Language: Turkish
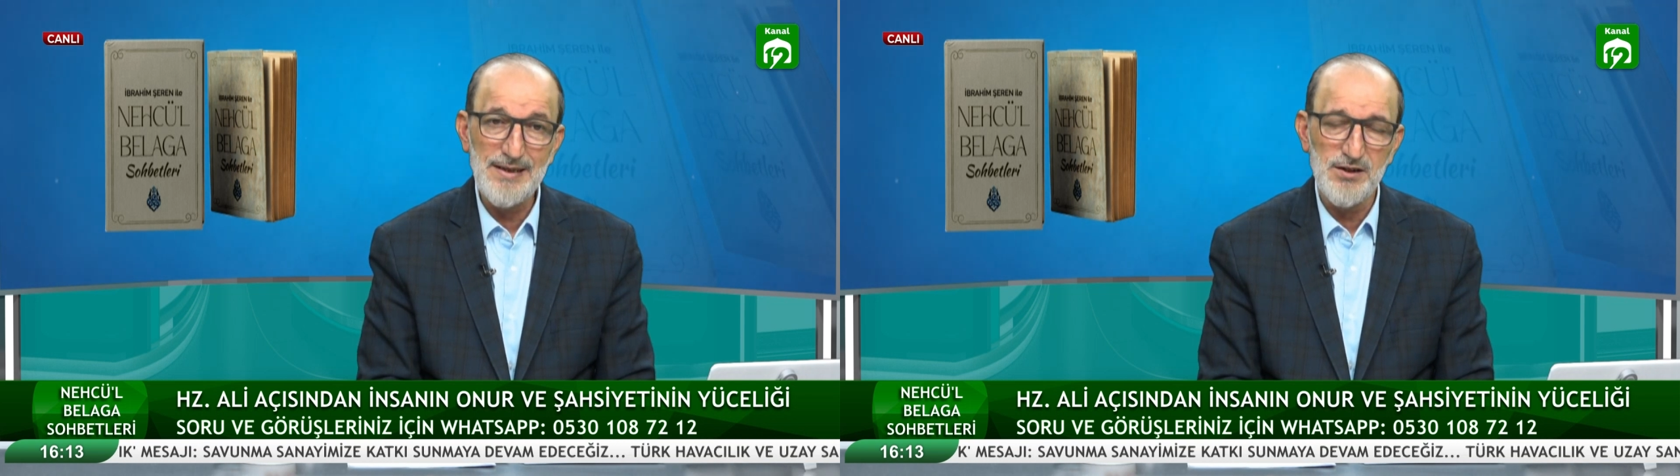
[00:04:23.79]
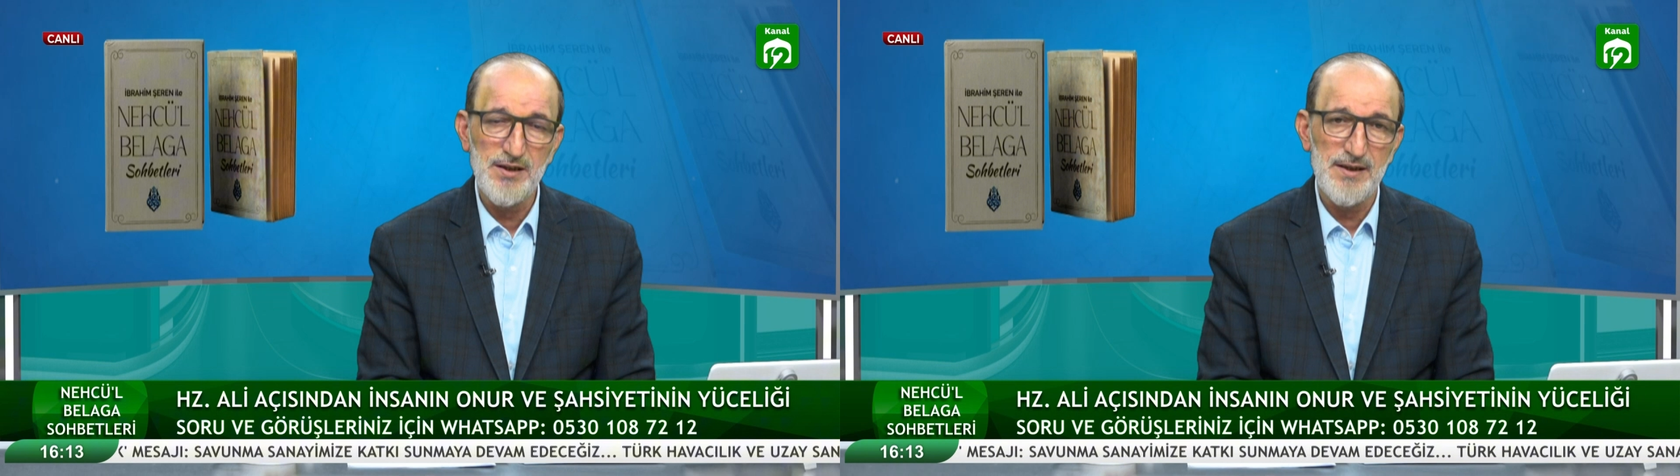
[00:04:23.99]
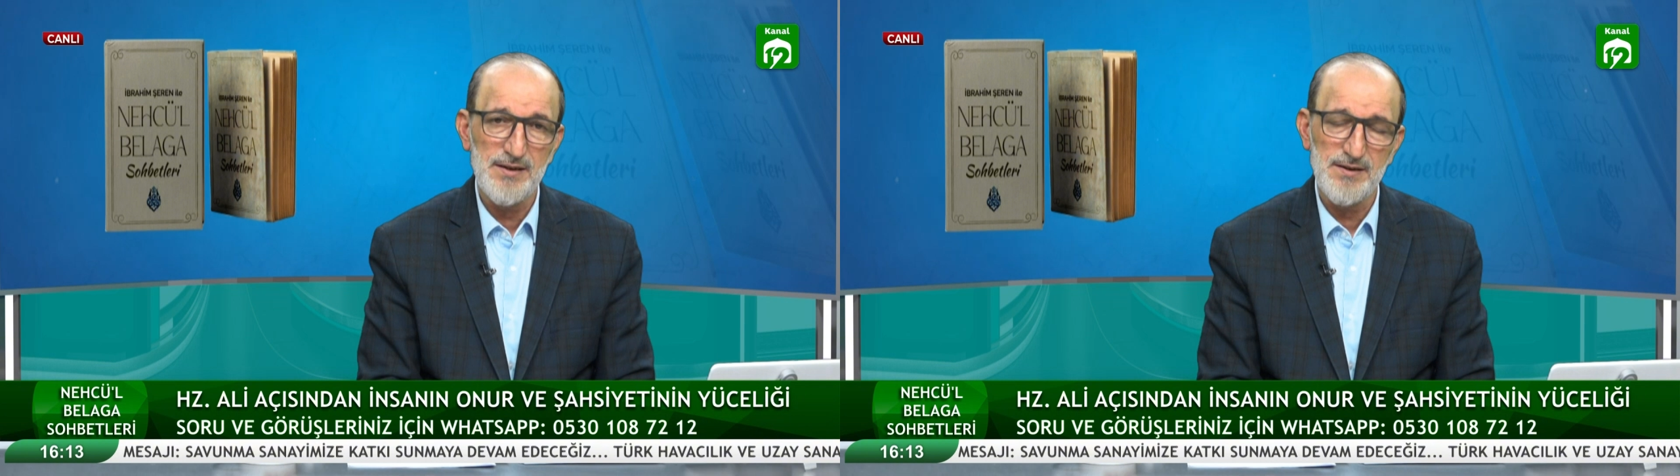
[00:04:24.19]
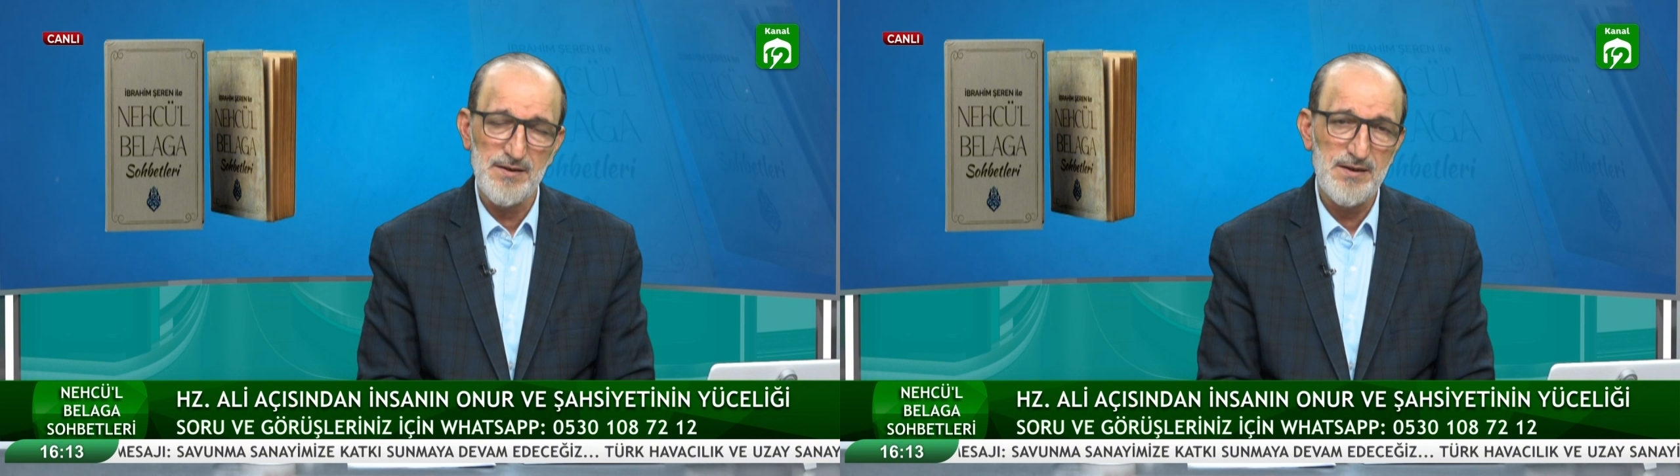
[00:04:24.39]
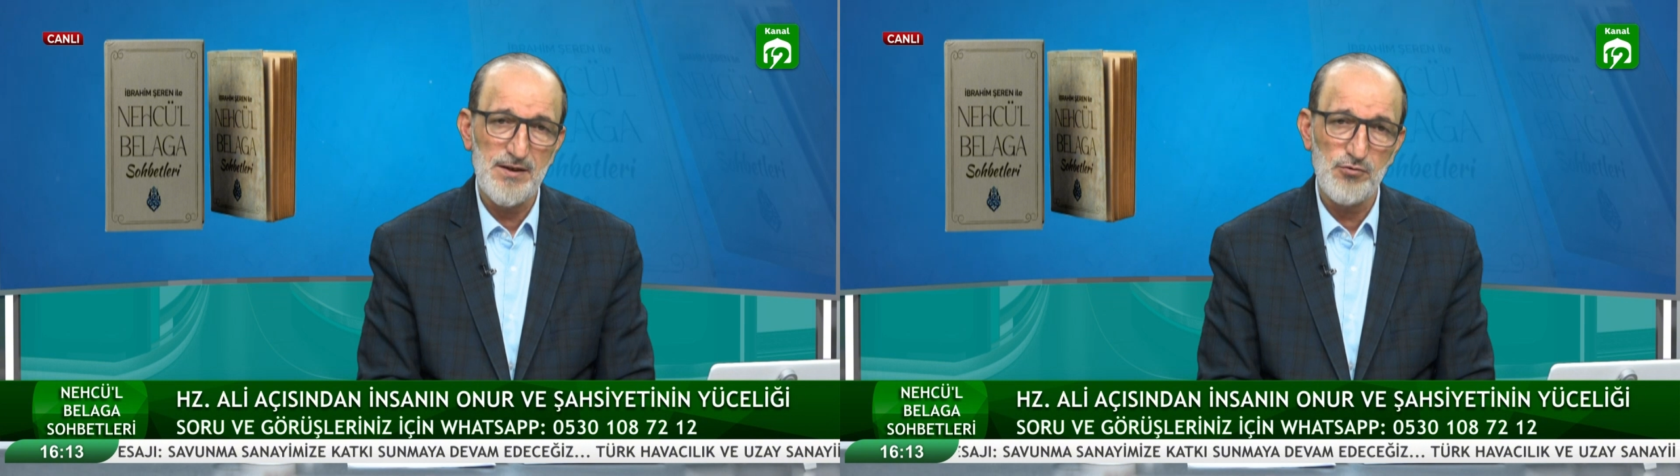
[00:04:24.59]

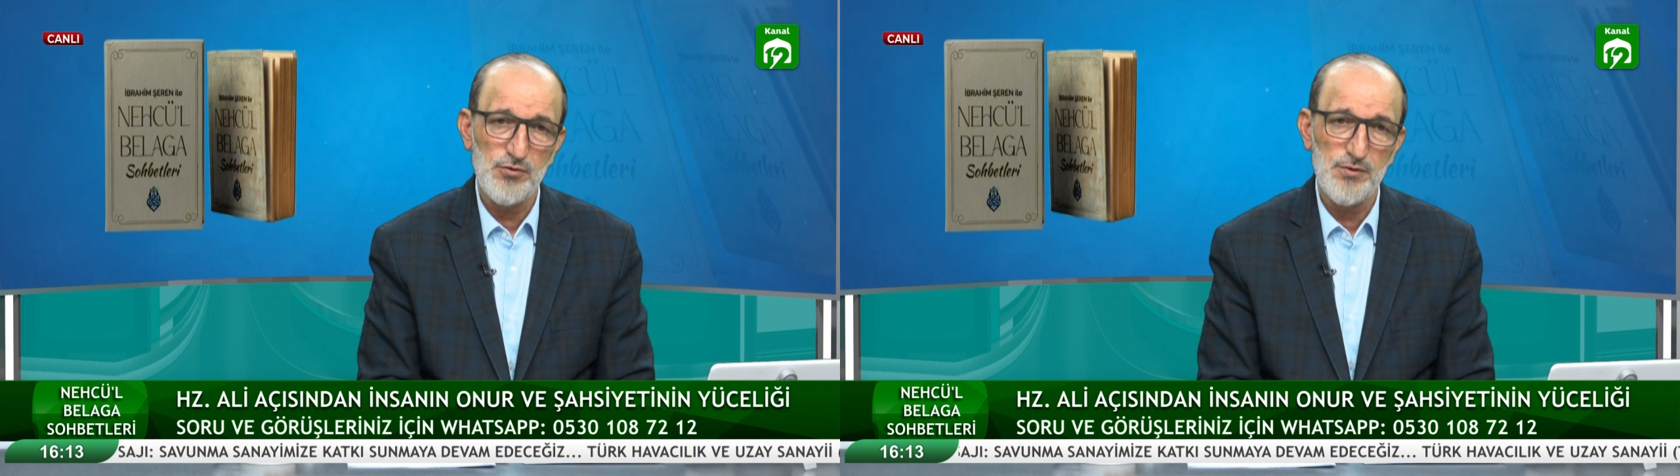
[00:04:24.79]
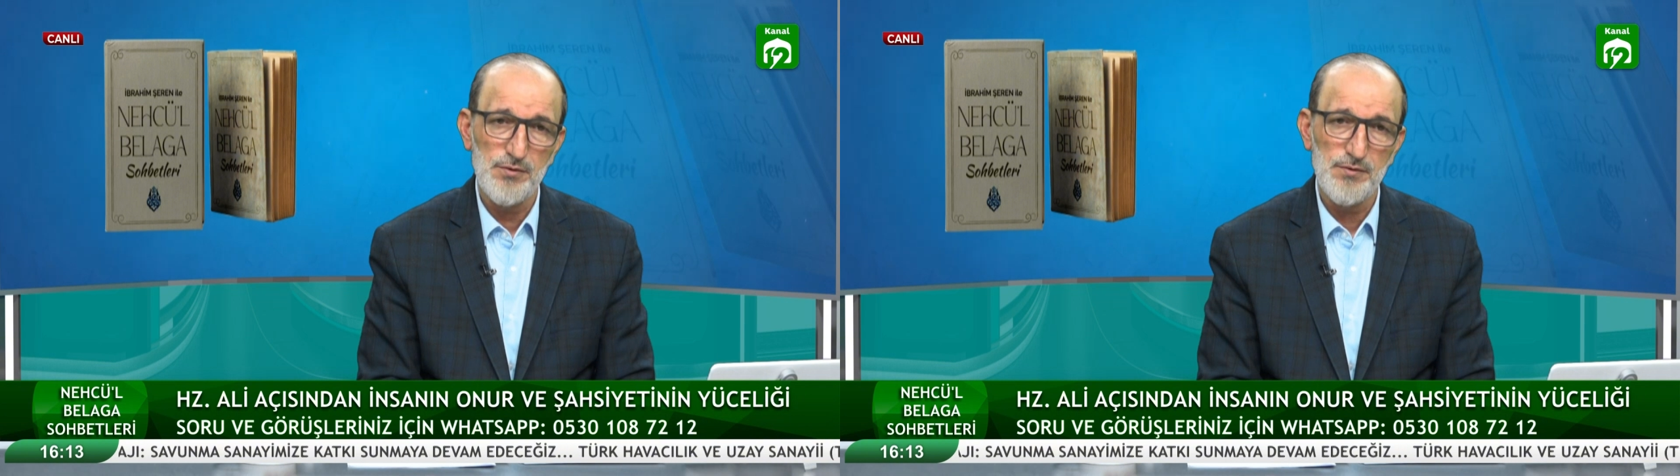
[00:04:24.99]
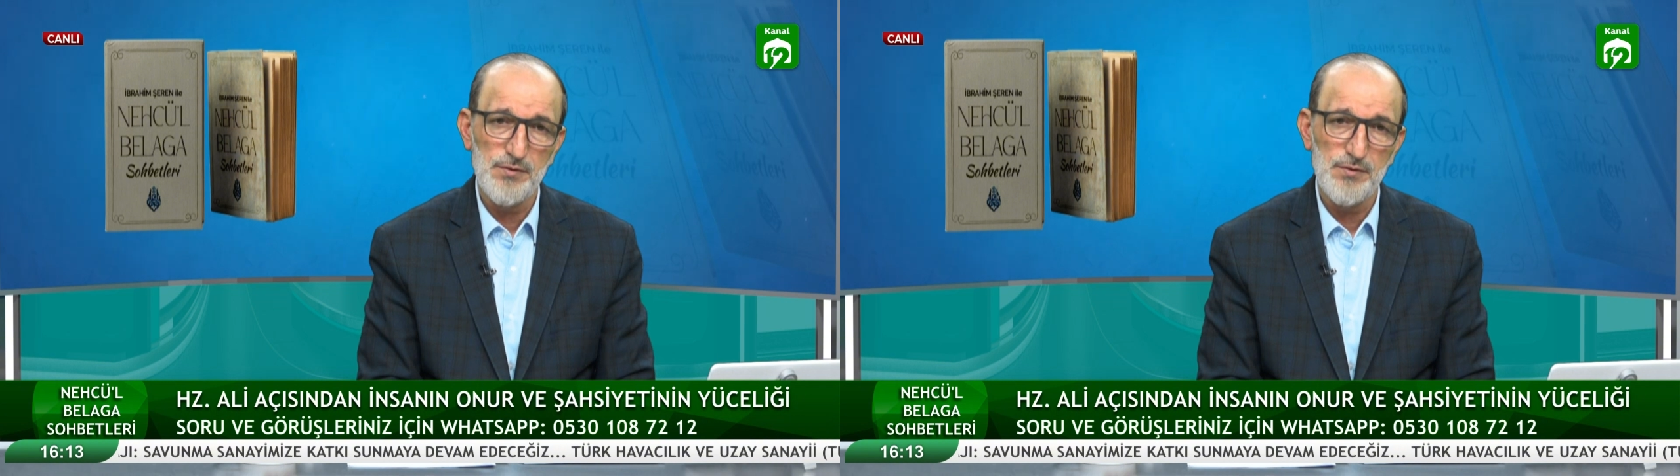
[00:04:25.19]
içerisinde yürü.